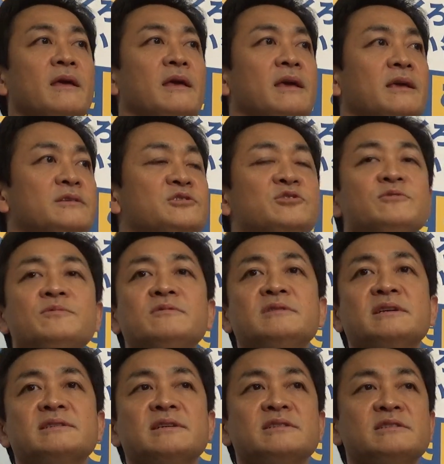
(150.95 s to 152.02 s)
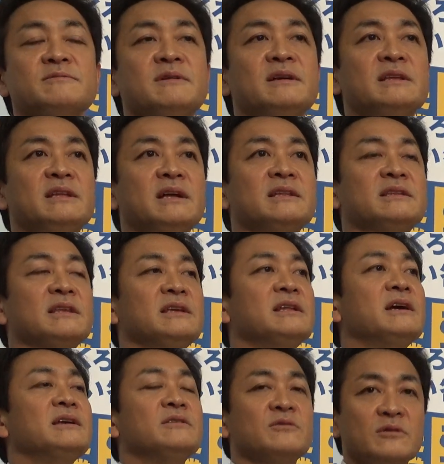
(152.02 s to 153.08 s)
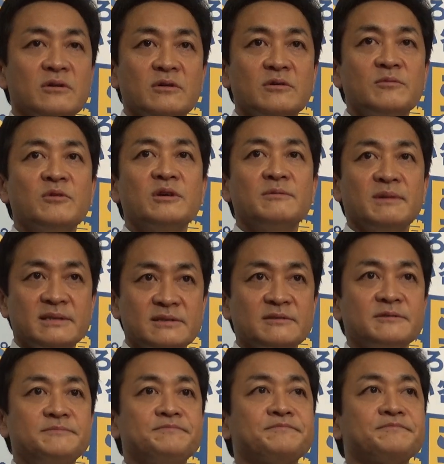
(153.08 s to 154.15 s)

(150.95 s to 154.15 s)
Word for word: えー、十分な説明になっていないと思います。